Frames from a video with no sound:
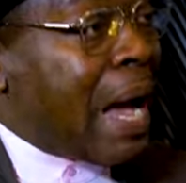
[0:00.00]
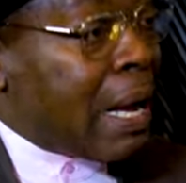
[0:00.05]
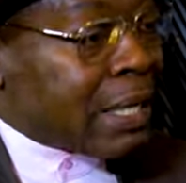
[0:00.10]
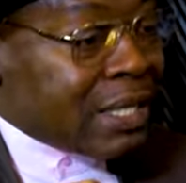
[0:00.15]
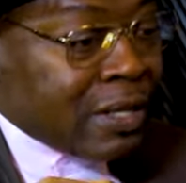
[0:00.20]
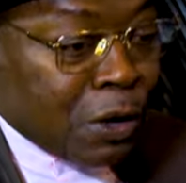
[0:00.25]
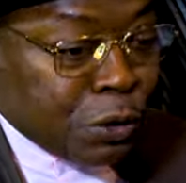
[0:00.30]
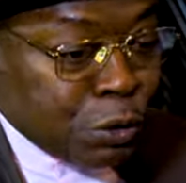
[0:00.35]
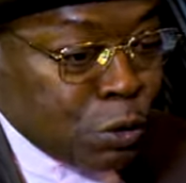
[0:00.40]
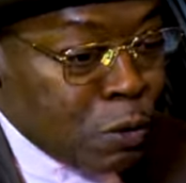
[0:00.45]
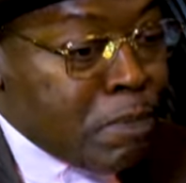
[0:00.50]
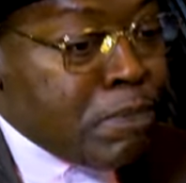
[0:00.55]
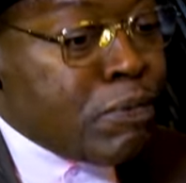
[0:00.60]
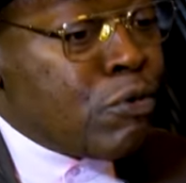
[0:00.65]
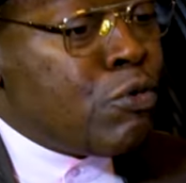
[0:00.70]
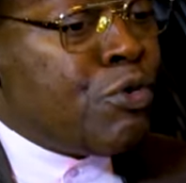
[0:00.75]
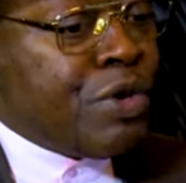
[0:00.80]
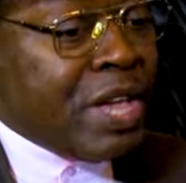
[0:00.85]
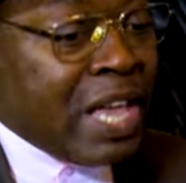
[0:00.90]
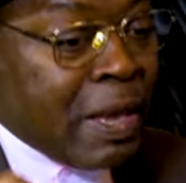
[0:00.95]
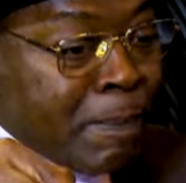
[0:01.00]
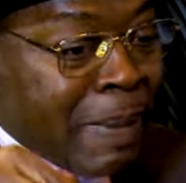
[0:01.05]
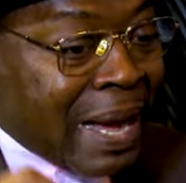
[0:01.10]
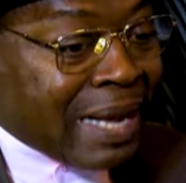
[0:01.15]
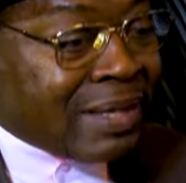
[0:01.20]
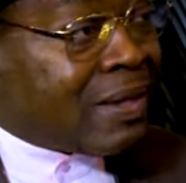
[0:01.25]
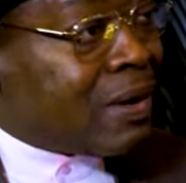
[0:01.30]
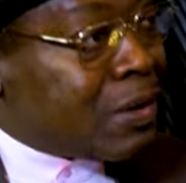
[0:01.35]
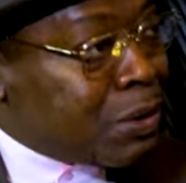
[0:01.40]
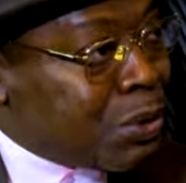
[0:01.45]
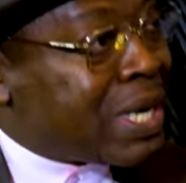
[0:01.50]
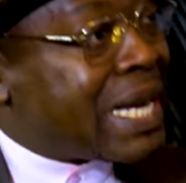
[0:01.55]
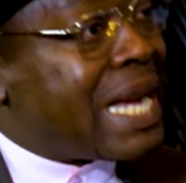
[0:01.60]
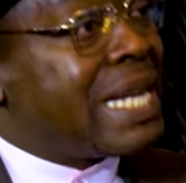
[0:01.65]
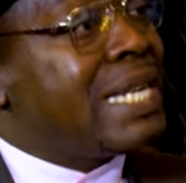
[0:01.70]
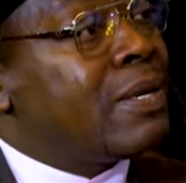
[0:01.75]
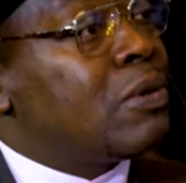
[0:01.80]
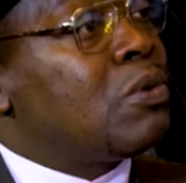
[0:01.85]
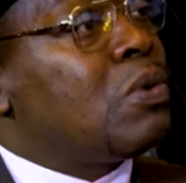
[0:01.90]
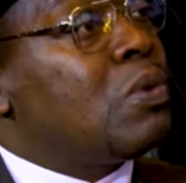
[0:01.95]
Par de pluie et par de
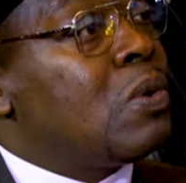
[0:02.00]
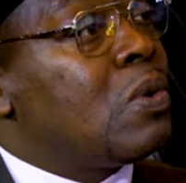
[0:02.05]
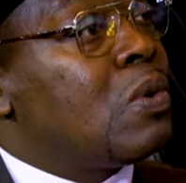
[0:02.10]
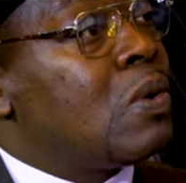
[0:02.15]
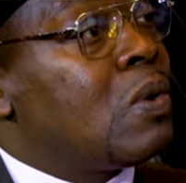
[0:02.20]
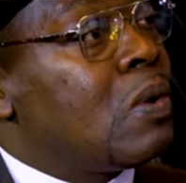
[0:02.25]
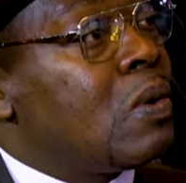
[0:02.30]
canicule.